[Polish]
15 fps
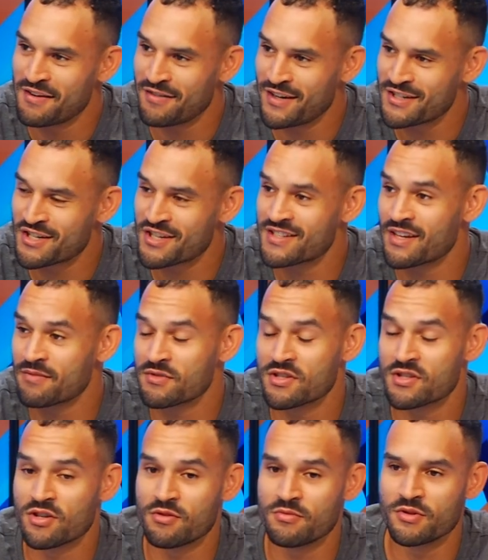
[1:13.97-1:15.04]
walczę sam
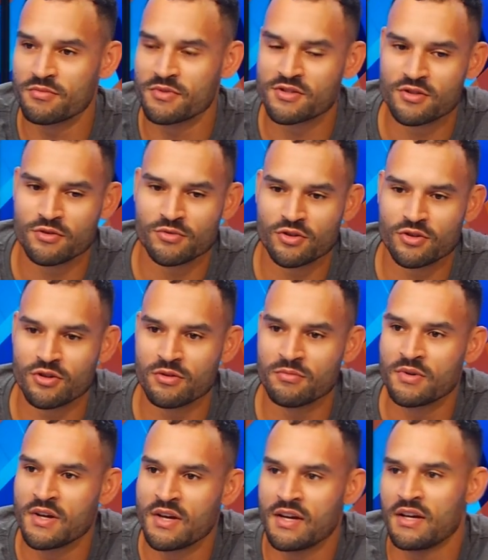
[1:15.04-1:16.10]
ze sobą i z tą
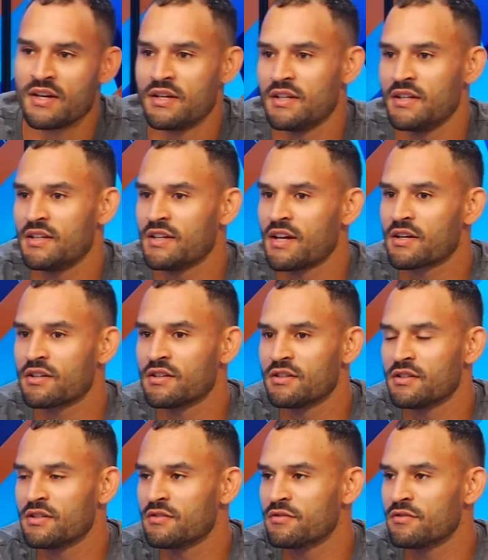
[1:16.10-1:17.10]
nogą i jak e,